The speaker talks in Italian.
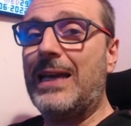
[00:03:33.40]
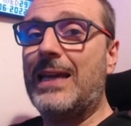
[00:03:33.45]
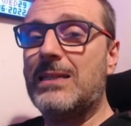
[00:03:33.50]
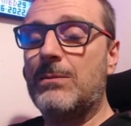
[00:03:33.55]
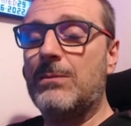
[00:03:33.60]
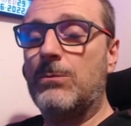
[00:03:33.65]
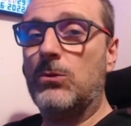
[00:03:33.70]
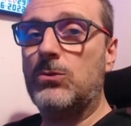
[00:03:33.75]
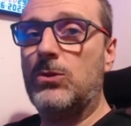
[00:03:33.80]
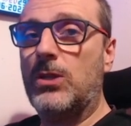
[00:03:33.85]
se
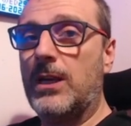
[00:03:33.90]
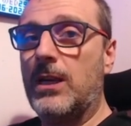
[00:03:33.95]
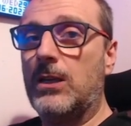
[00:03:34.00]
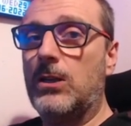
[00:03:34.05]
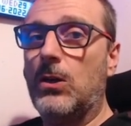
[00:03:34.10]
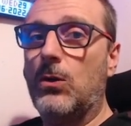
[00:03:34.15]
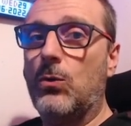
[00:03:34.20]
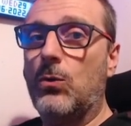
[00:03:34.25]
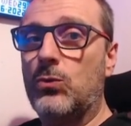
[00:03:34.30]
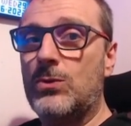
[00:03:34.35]

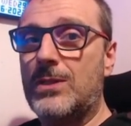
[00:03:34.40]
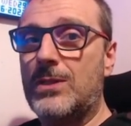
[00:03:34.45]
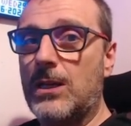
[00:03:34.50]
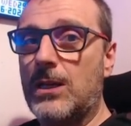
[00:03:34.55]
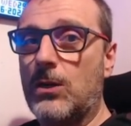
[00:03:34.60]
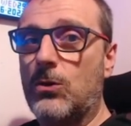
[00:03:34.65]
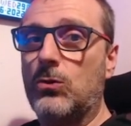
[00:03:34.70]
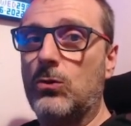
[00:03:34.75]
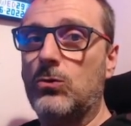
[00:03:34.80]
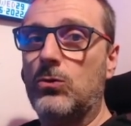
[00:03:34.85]
monterete un
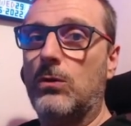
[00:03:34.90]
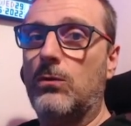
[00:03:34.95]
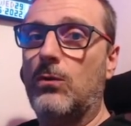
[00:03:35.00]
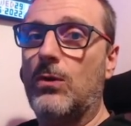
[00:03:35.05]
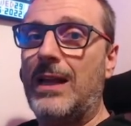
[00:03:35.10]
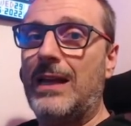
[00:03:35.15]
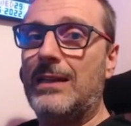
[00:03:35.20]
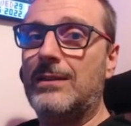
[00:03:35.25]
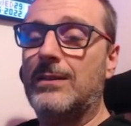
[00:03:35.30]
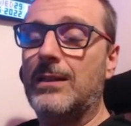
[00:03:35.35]
secondo
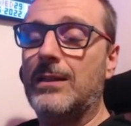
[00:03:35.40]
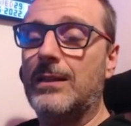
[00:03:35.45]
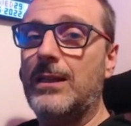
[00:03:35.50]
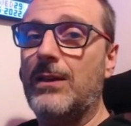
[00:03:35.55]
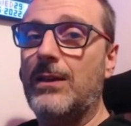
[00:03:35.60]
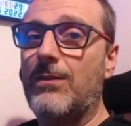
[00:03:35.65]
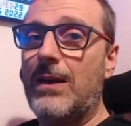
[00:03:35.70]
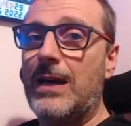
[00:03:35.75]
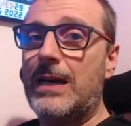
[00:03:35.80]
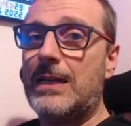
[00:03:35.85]
volante
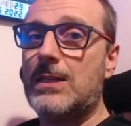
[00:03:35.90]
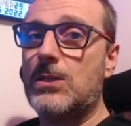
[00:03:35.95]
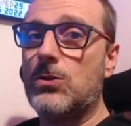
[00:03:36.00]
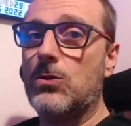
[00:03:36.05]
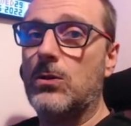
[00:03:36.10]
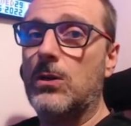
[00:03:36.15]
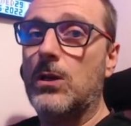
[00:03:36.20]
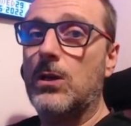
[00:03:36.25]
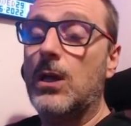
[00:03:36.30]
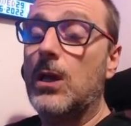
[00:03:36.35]

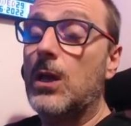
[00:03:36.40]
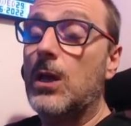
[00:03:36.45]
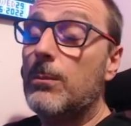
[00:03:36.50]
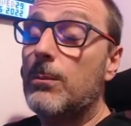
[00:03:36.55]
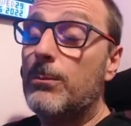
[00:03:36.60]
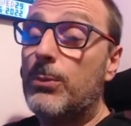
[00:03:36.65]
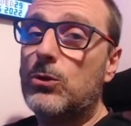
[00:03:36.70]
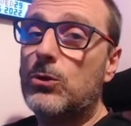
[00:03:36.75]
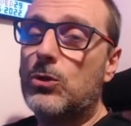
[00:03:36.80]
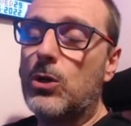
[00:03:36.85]
diverso,
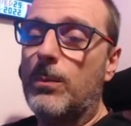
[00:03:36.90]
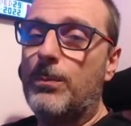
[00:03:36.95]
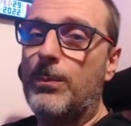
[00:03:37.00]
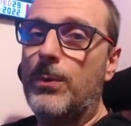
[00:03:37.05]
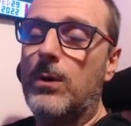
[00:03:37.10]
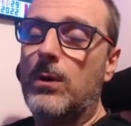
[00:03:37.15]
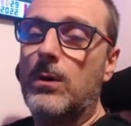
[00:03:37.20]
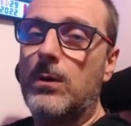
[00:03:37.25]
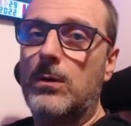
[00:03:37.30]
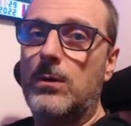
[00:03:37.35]

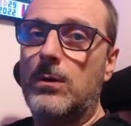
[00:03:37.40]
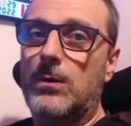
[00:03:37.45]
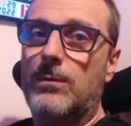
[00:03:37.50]
purtroppo eh,